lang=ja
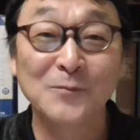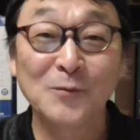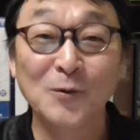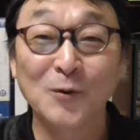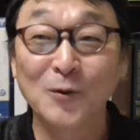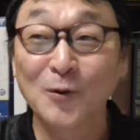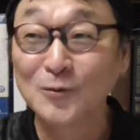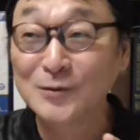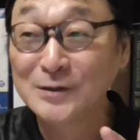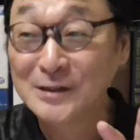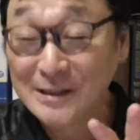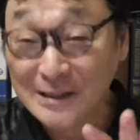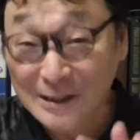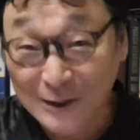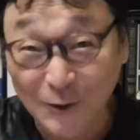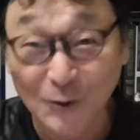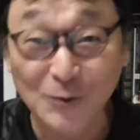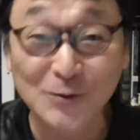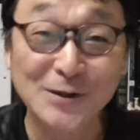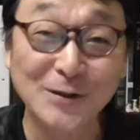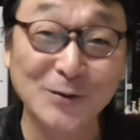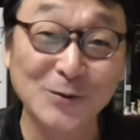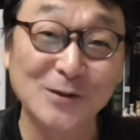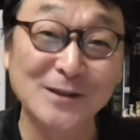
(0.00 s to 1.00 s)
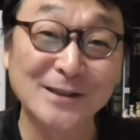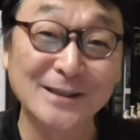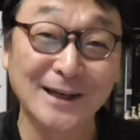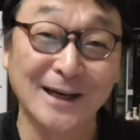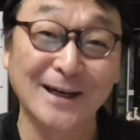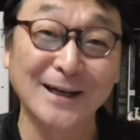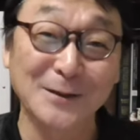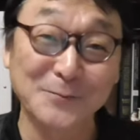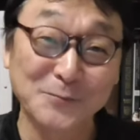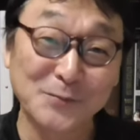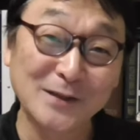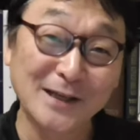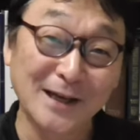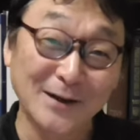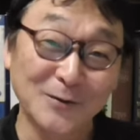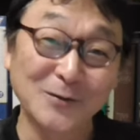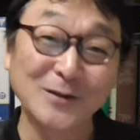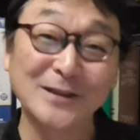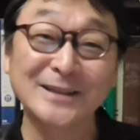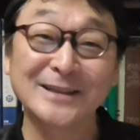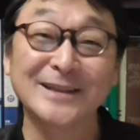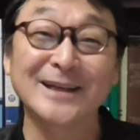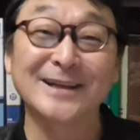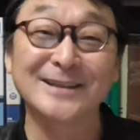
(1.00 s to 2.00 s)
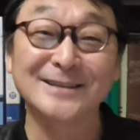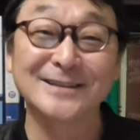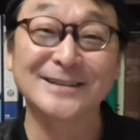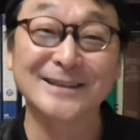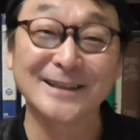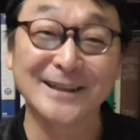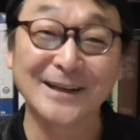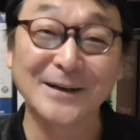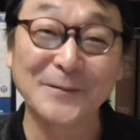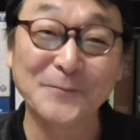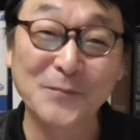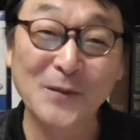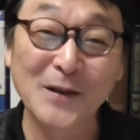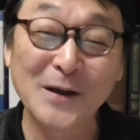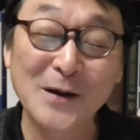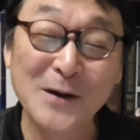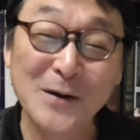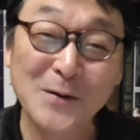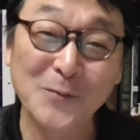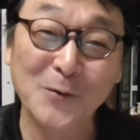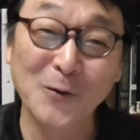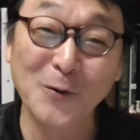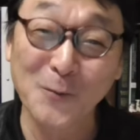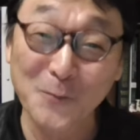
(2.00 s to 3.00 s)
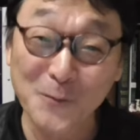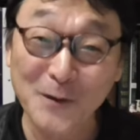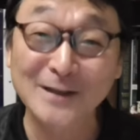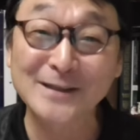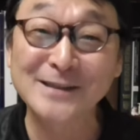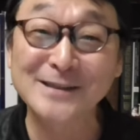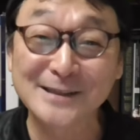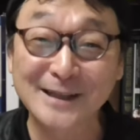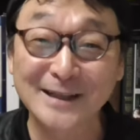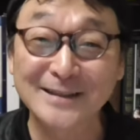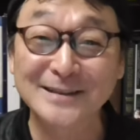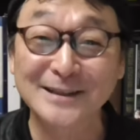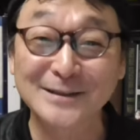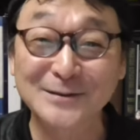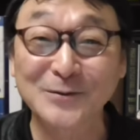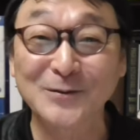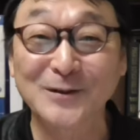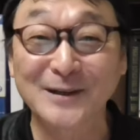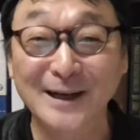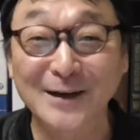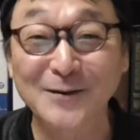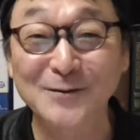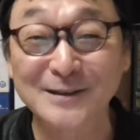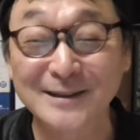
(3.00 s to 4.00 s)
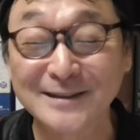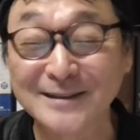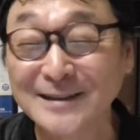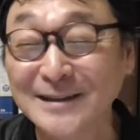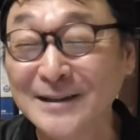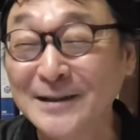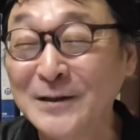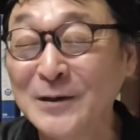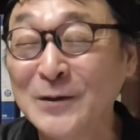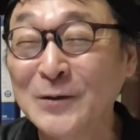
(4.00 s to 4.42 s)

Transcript: もうこうニコニコしながらピアノ弾いてはんですね。ほんまに幸せそうな顔してる。